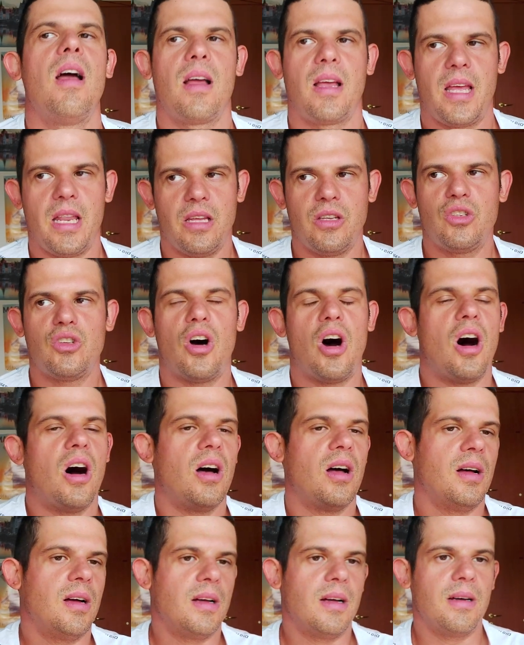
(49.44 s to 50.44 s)
che ne so,
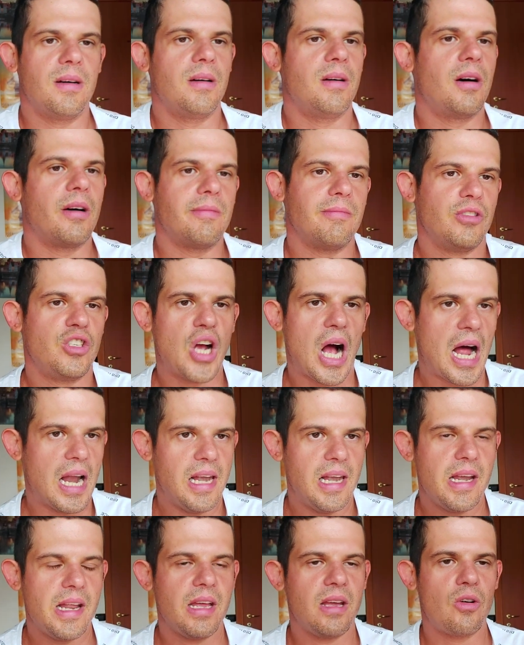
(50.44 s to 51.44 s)
eh,
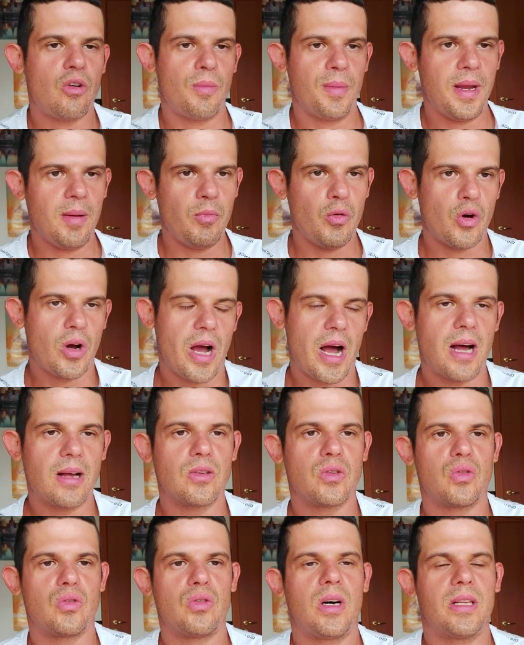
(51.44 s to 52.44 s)
gialli come nel mio
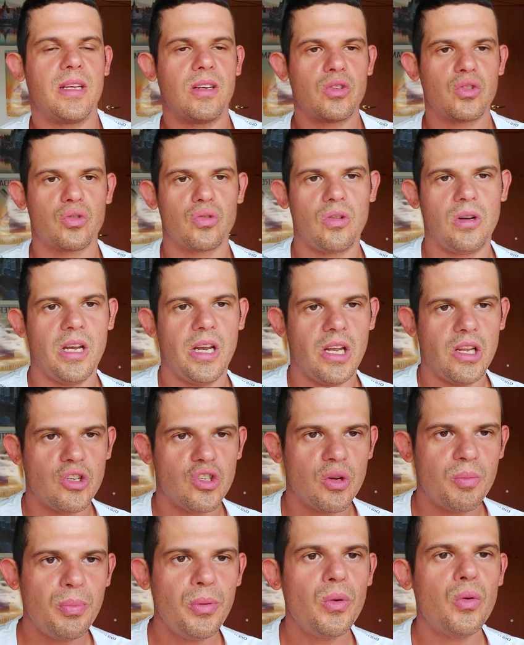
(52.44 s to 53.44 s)
caso adesso non li
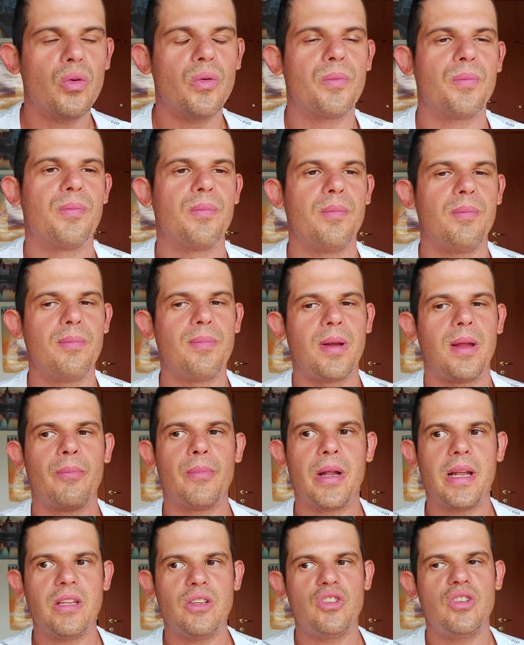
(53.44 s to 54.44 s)
legge più, mm,
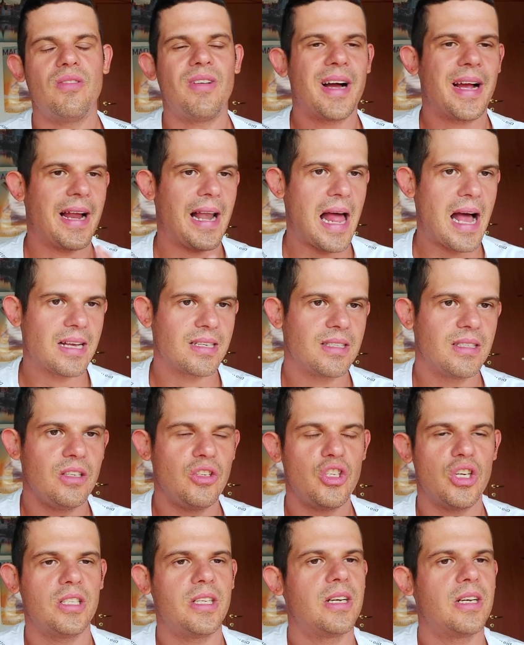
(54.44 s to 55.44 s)
prima leggeva
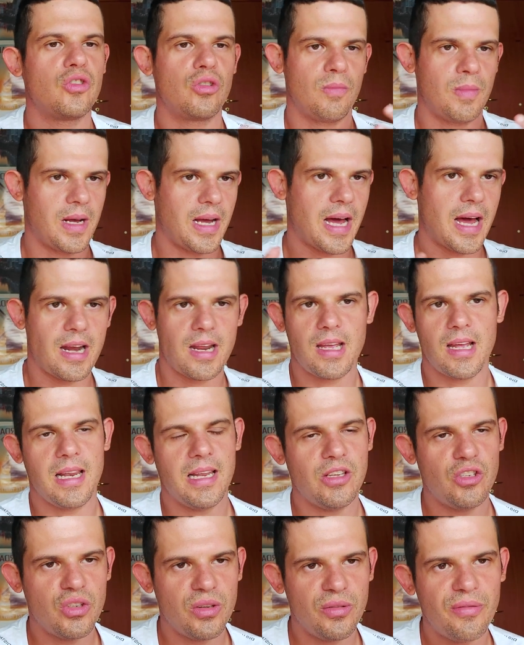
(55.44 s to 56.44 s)
classici, adesso magari
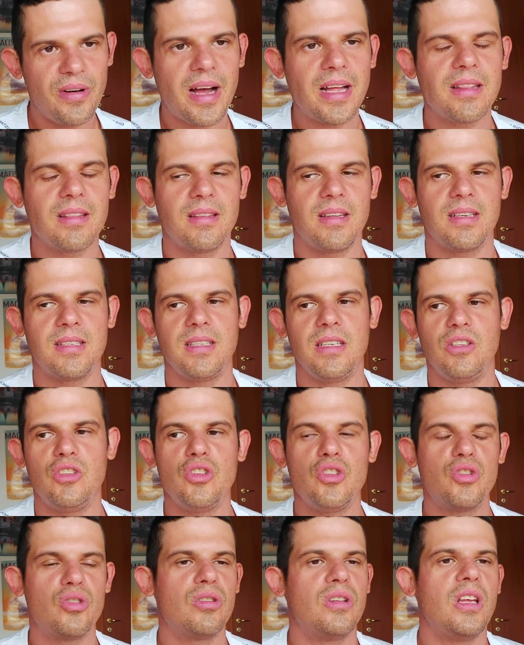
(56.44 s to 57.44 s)
legge fantasy,
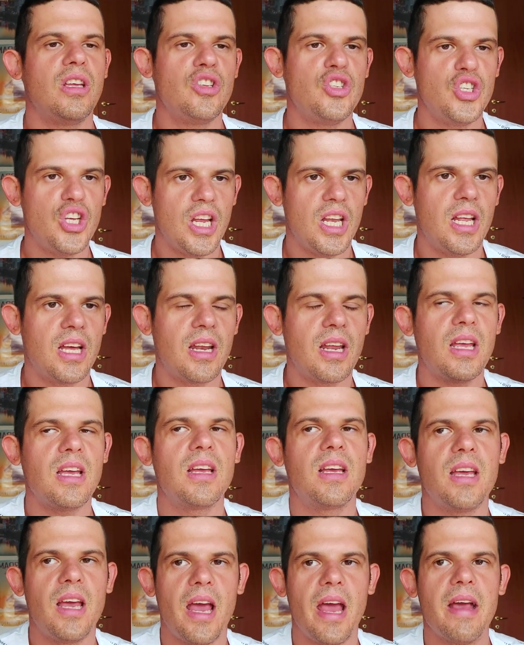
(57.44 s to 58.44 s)
ci sono dei generi
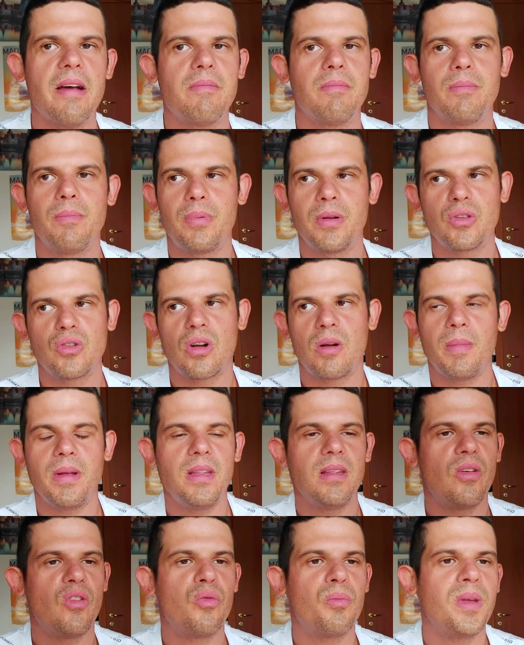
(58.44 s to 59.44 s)
che
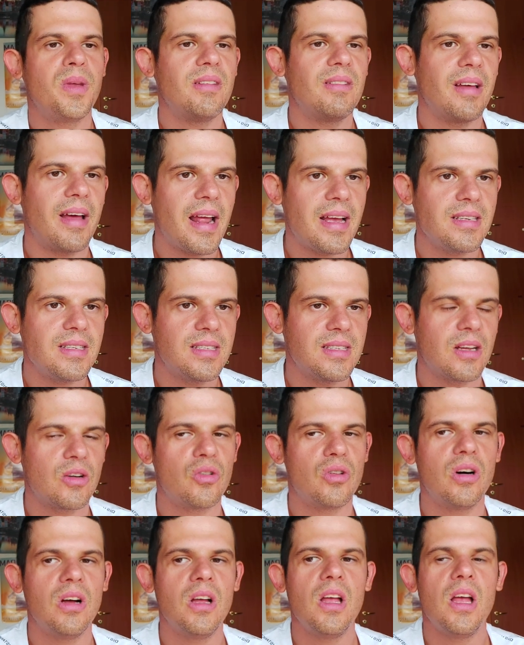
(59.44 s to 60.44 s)
personalmente non mi
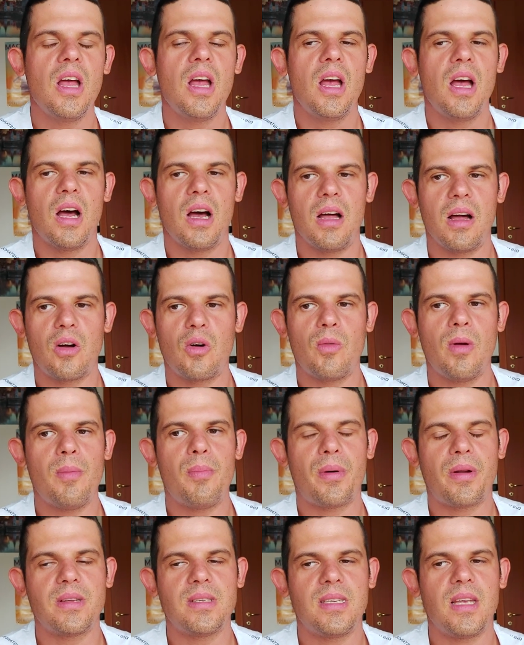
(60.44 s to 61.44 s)
interessano, eh, come
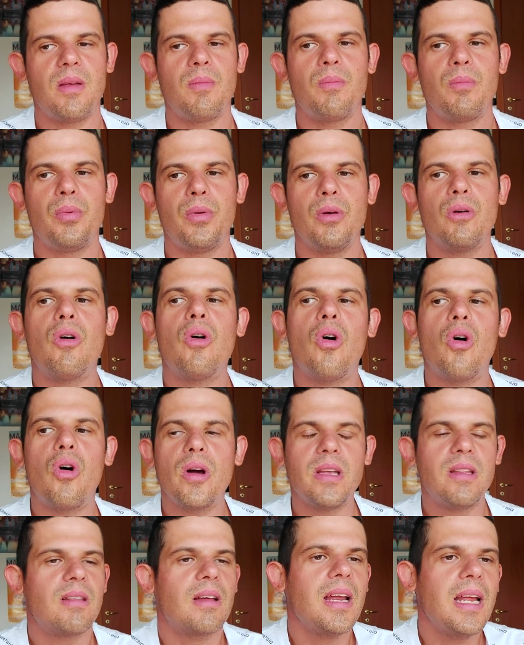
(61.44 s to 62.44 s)
per esempio
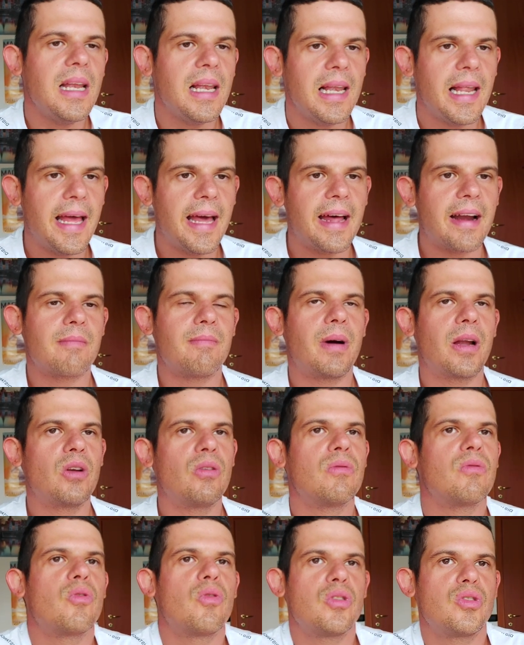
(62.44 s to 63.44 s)
i thriller, ma
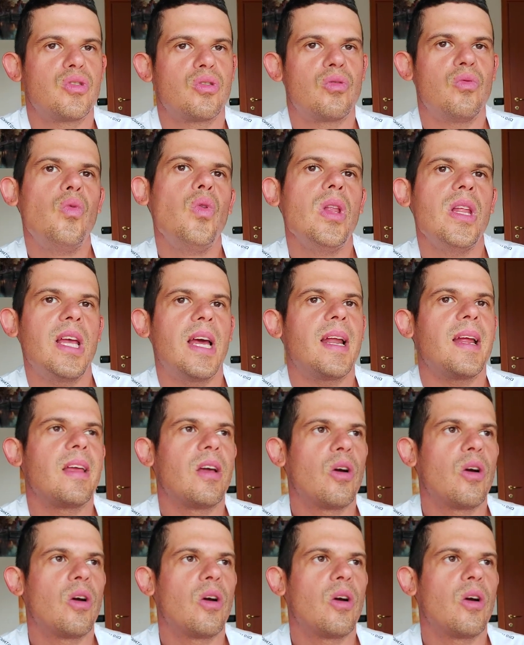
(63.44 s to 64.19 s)
questo non vuol dire